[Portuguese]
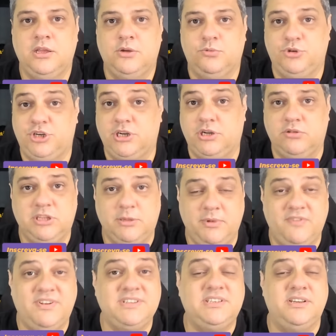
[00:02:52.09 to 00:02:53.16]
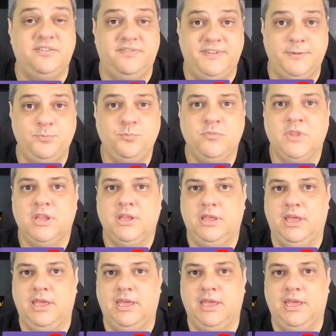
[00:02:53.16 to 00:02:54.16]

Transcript: O Chicão também vai servir é,